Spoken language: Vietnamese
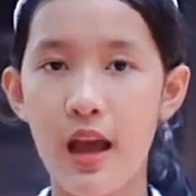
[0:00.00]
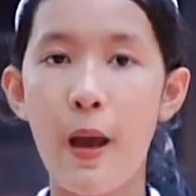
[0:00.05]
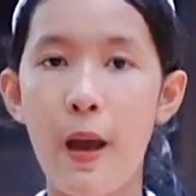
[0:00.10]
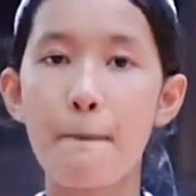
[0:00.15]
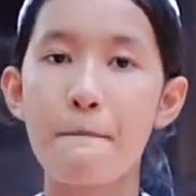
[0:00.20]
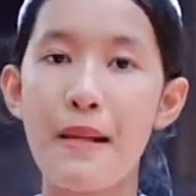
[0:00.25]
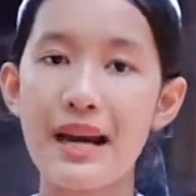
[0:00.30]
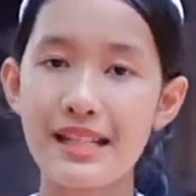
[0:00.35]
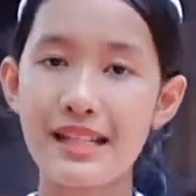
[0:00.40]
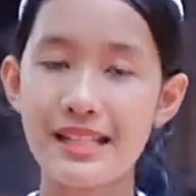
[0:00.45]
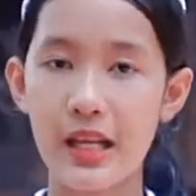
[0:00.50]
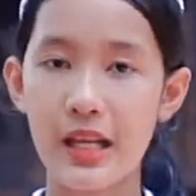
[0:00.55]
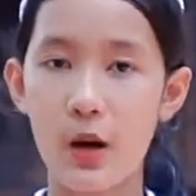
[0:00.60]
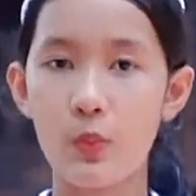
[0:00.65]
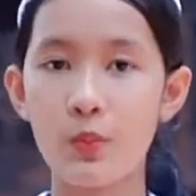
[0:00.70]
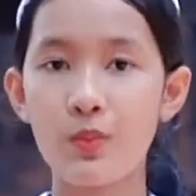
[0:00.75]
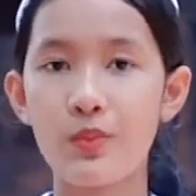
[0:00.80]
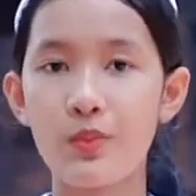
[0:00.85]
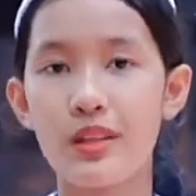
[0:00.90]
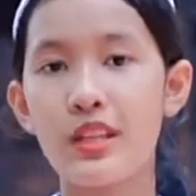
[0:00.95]
Bác sống
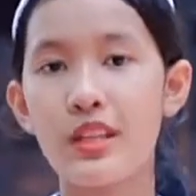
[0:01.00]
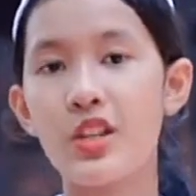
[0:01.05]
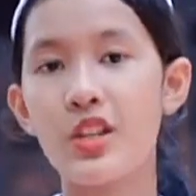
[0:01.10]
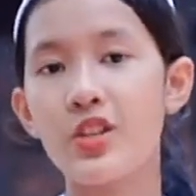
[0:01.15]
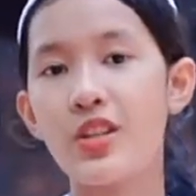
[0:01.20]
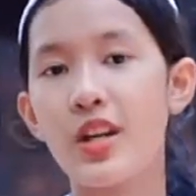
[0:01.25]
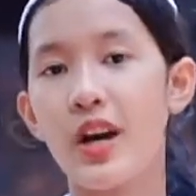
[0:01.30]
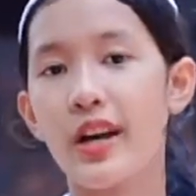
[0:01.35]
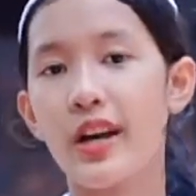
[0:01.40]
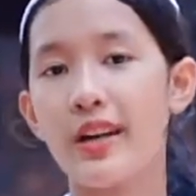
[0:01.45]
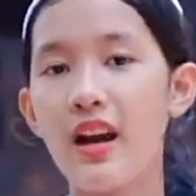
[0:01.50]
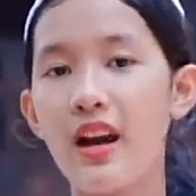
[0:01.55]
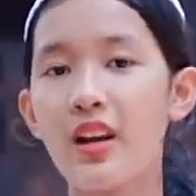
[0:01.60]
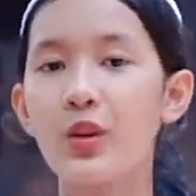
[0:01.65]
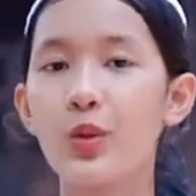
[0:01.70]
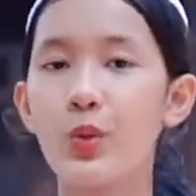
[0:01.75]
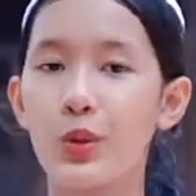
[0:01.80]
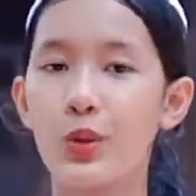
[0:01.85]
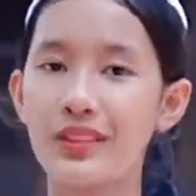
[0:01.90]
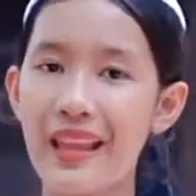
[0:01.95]
như trời đất
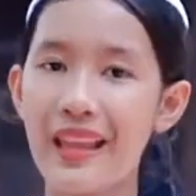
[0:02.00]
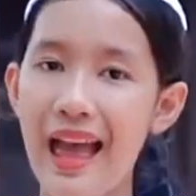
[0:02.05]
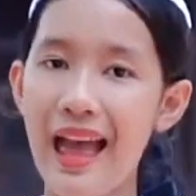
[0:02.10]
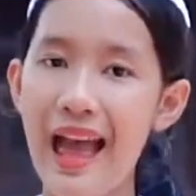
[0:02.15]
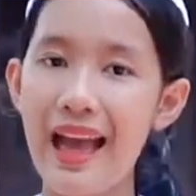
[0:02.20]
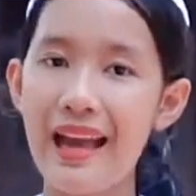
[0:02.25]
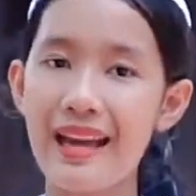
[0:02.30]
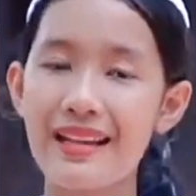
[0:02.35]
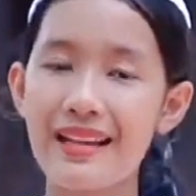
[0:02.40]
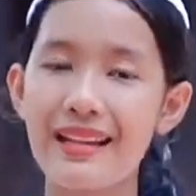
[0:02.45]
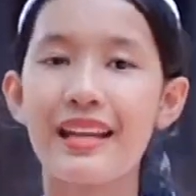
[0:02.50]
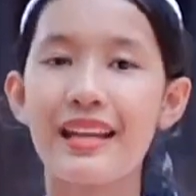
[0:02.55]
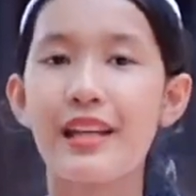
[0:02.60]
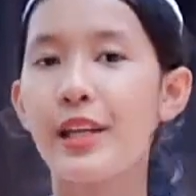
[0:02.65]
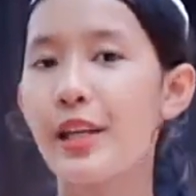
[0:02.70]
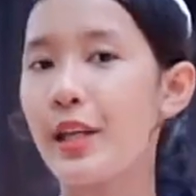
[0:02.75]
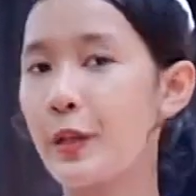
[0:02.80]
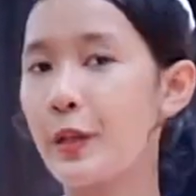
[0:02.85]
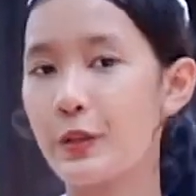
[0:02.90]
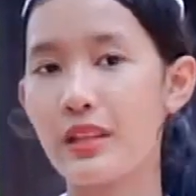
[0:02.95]
của ta,
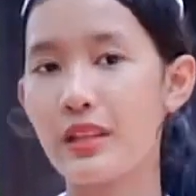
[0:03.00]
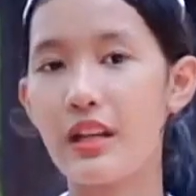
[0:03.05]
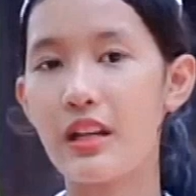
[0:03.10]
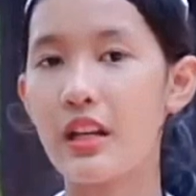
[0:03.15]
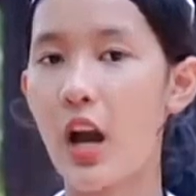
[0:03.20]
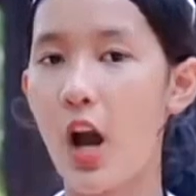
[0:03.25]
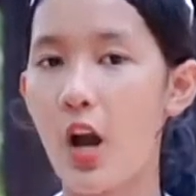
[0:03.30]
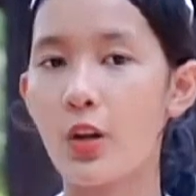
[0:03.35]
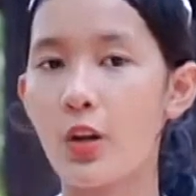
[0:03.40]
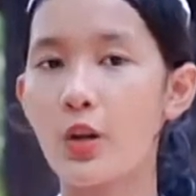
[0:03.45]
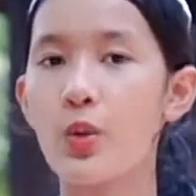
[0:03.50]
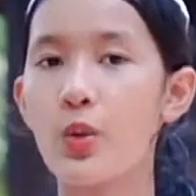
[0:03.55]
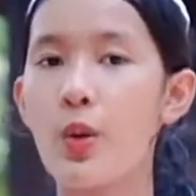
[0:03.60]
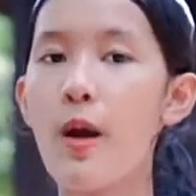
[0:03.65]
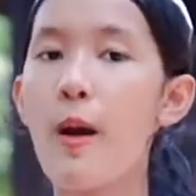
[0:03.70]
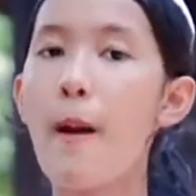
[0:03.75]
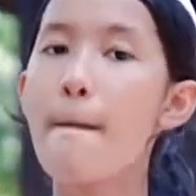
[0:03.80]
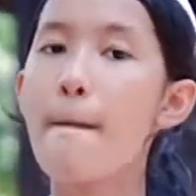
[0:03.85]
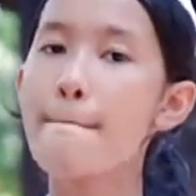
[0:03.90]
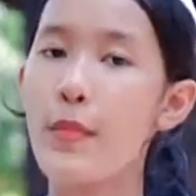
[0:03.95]
yêu từng ngọn lúa,
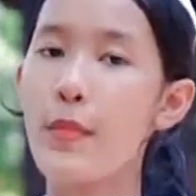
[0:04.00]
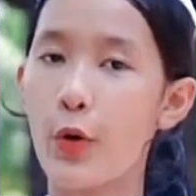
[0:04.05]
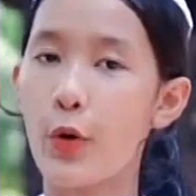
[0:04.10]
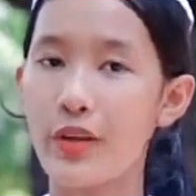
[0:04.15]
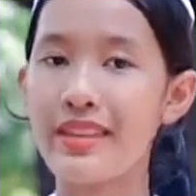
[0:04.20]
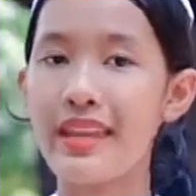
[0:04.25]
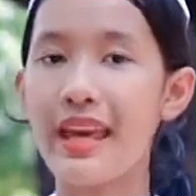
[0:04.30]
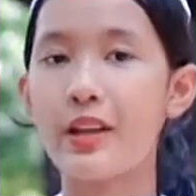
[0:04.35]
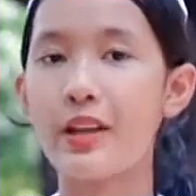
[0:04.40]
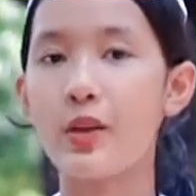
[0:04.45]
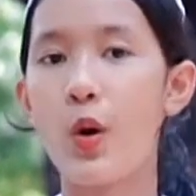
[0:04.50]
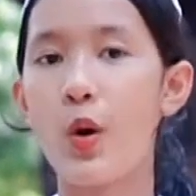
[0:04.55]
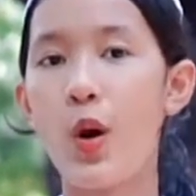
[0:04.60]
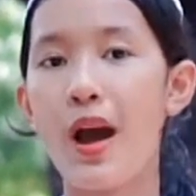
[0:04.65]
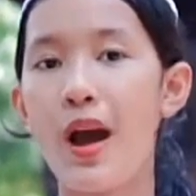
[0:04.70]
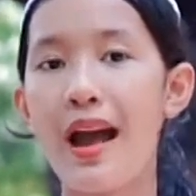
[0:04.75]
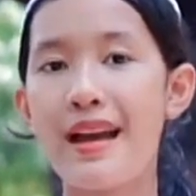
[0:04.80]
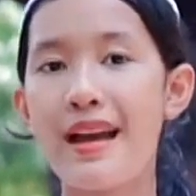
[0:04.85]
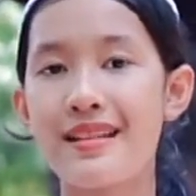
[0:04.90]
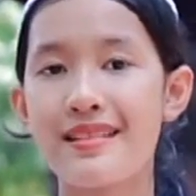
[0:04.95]
mỗi nhành
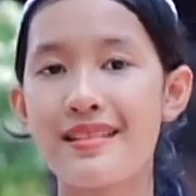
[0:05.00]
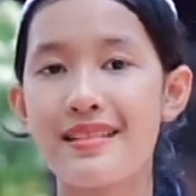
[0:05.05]
hoa.